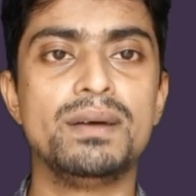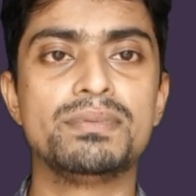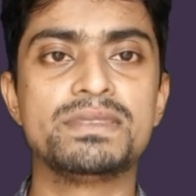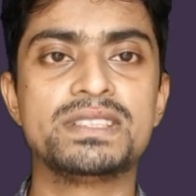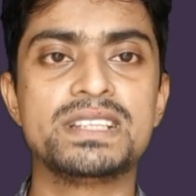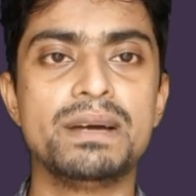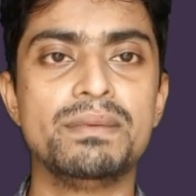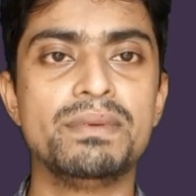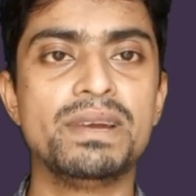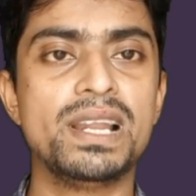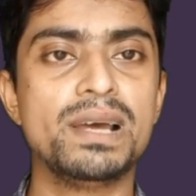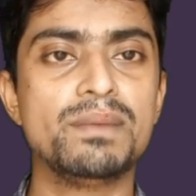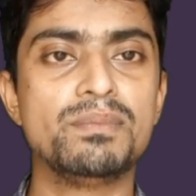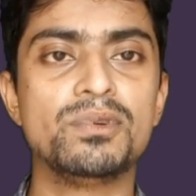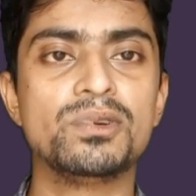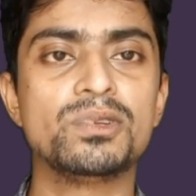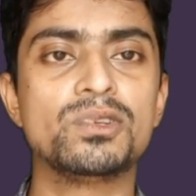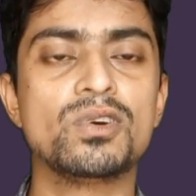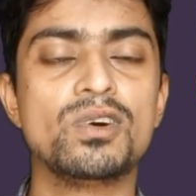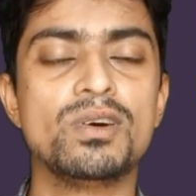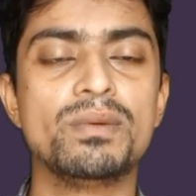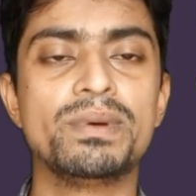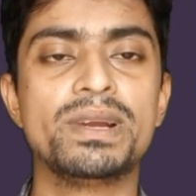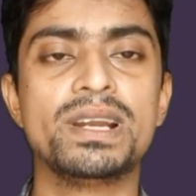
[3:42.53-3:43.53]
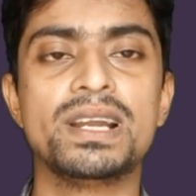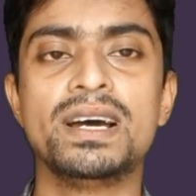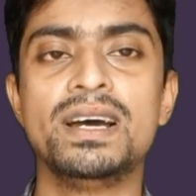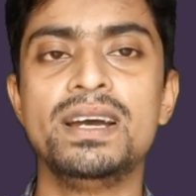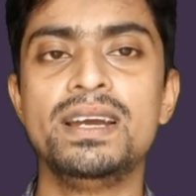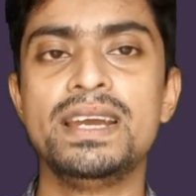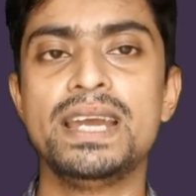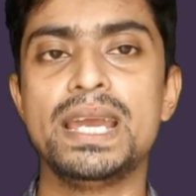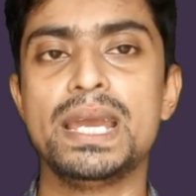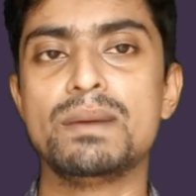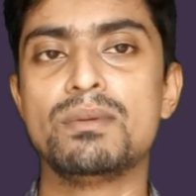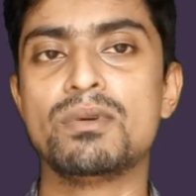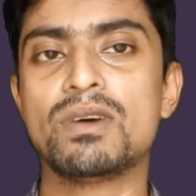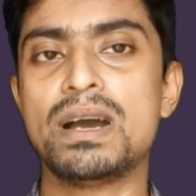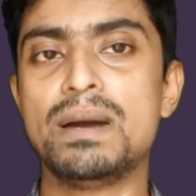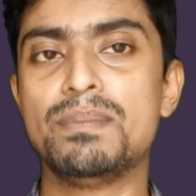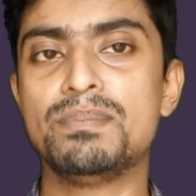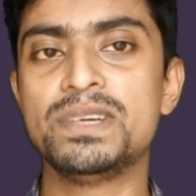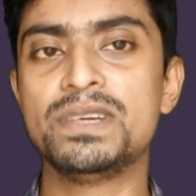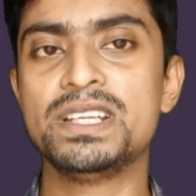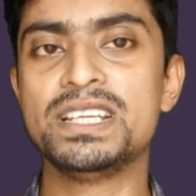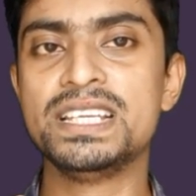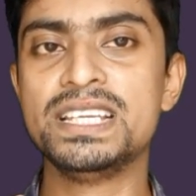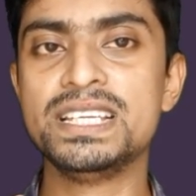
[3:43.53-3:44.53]
ঝামেলা করতে হবে না এবং
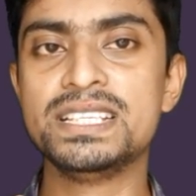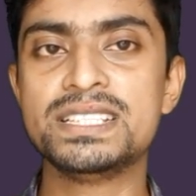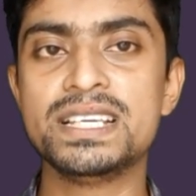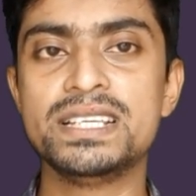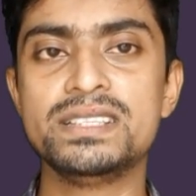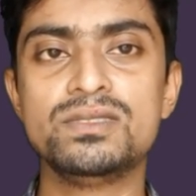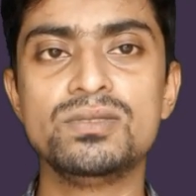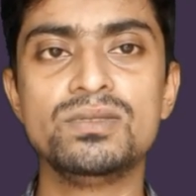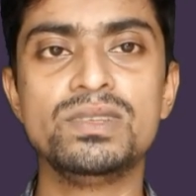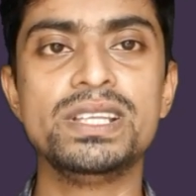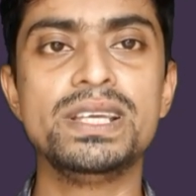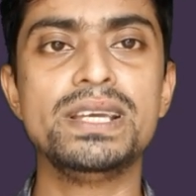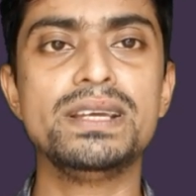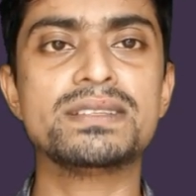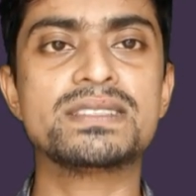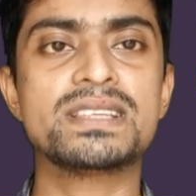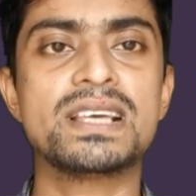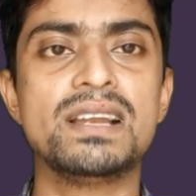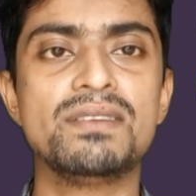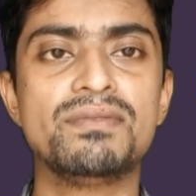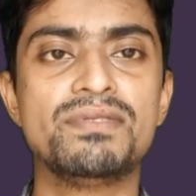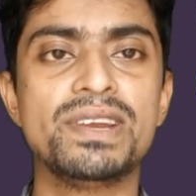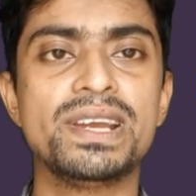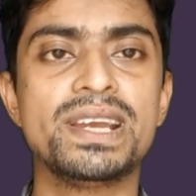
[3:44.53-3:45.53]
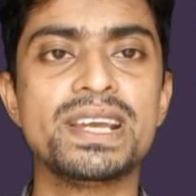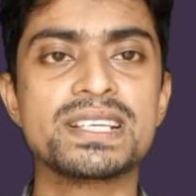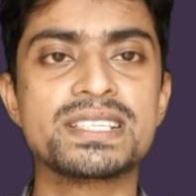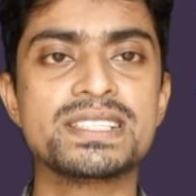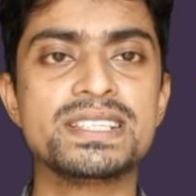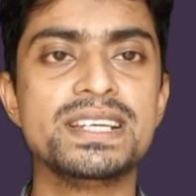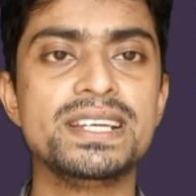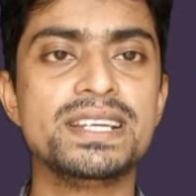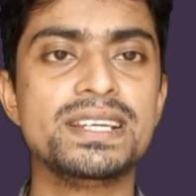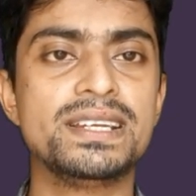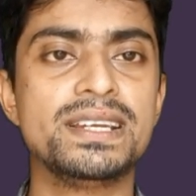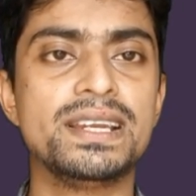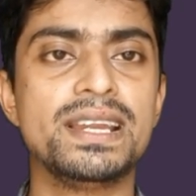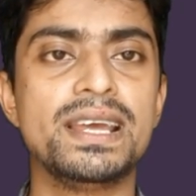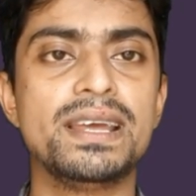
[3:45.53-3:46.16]
আপনি নিজে যদি সালফিক অ্যাসিড